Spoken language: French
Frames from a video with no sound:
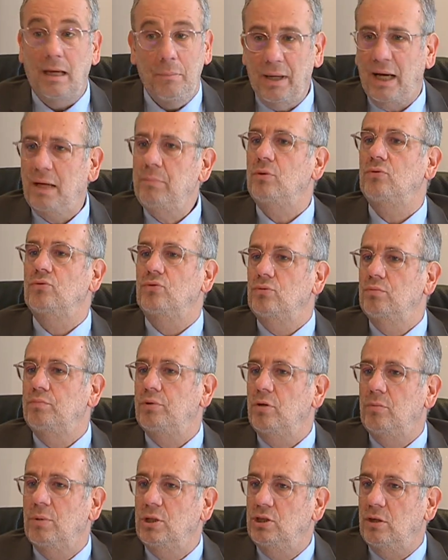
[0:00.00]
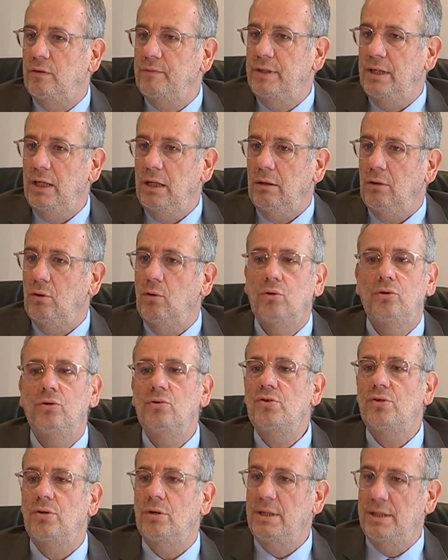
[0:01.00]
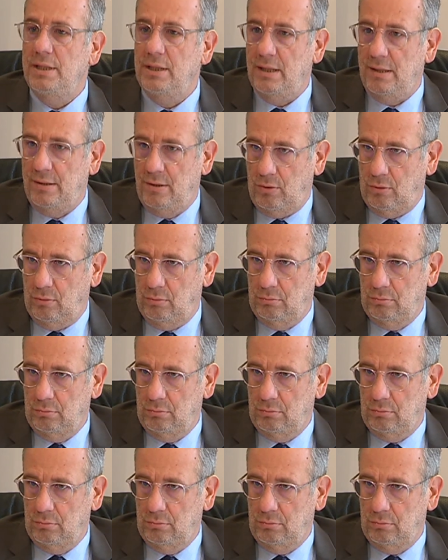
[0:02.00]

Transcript: n'a pas répondu. Pour le mois de janvier, aucune sollicitation.